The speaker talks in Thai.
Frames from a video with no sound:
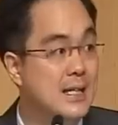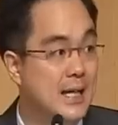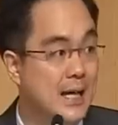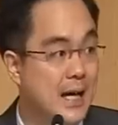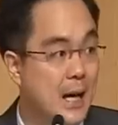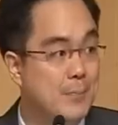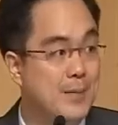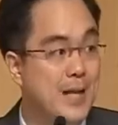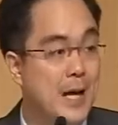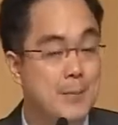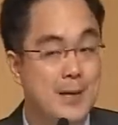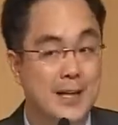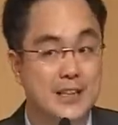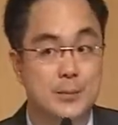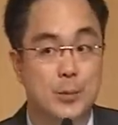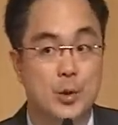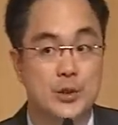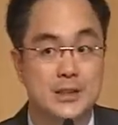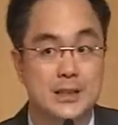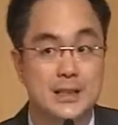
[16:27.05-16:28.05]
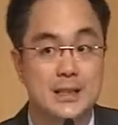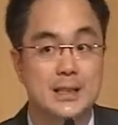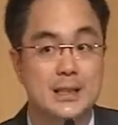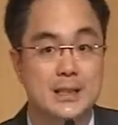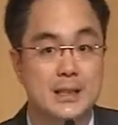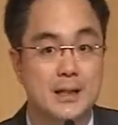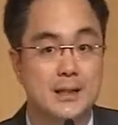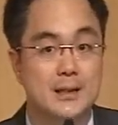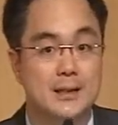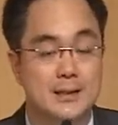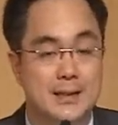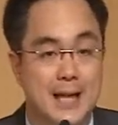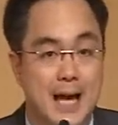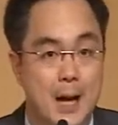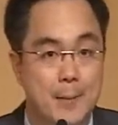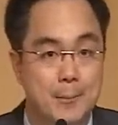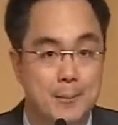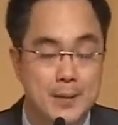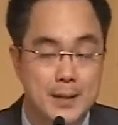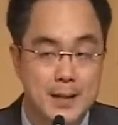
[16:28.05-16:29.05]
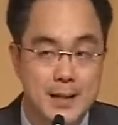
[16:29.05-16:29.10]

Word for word: นะครับตาม exposure ก็คือตาม